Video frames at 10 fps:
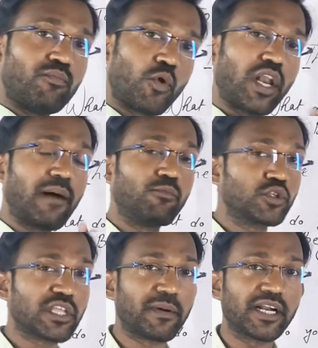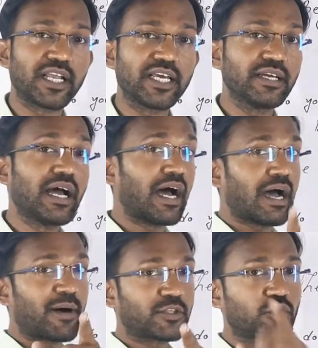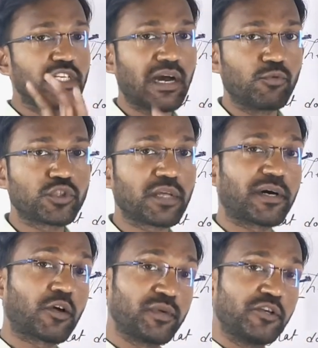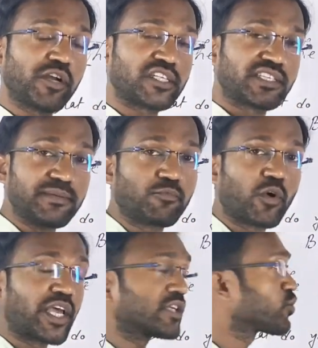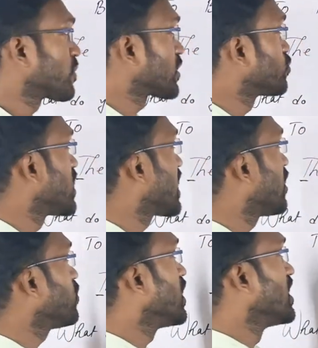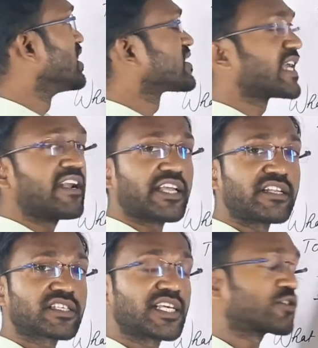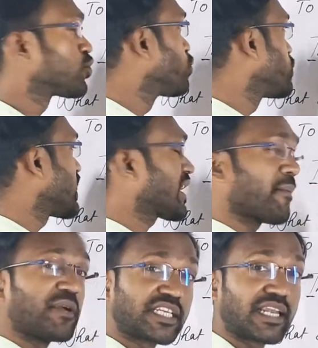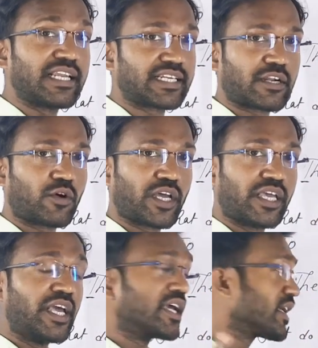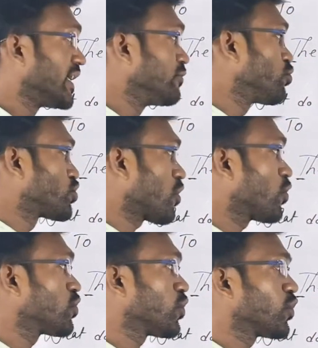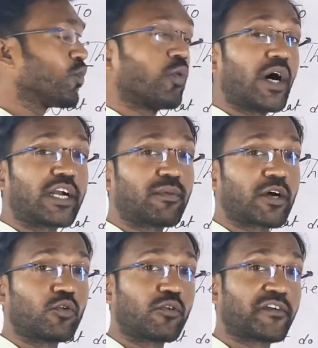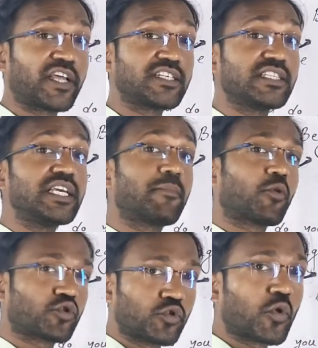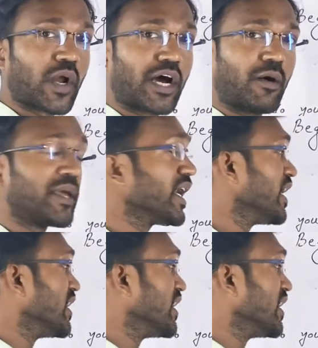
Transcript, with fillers: বললাম বুঝতে পারলে আবার যদি না বুঝতে পারো ভিডিওটা স্কিপ করে তোমরা শুনে নাও সেন্টেন্সের শুরুতে ক্যাপিটাল লেটার হয় কিন্তু যখন কোনো ওয়ার্ড বা কোনো ফ্রেজ দিয়ে প্রশ্ন করা হবে